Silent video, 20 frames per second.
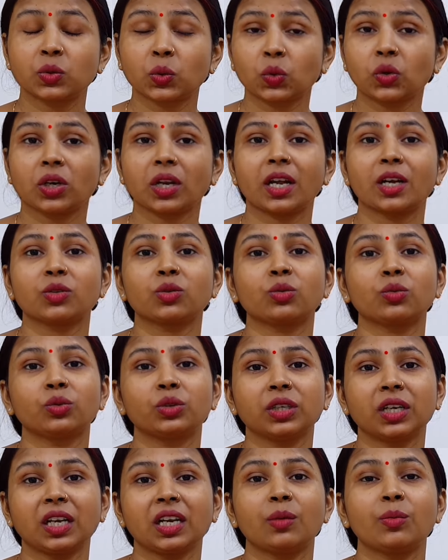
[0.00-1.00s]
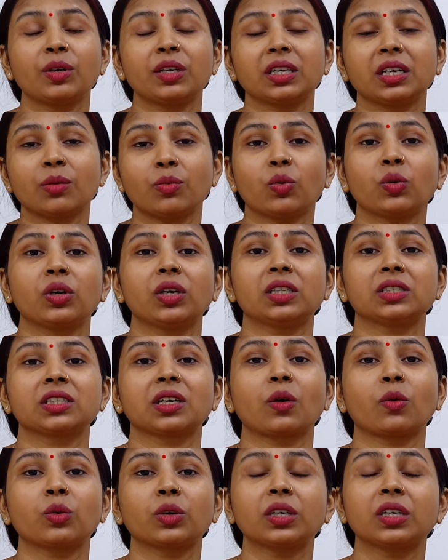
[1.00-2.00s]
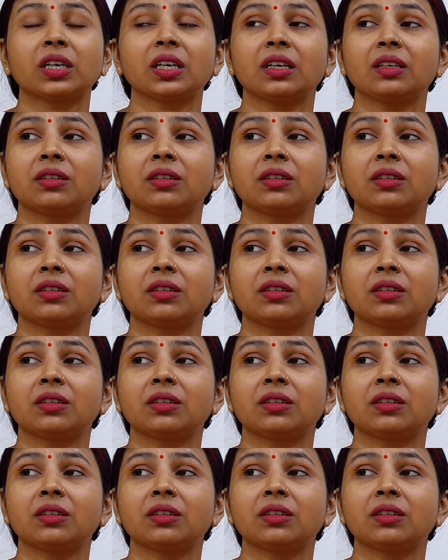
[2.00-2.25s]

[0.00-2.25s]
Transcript: सुन रहे हैं तो उनके लिए मैं ये बोलना चाहूँगी कि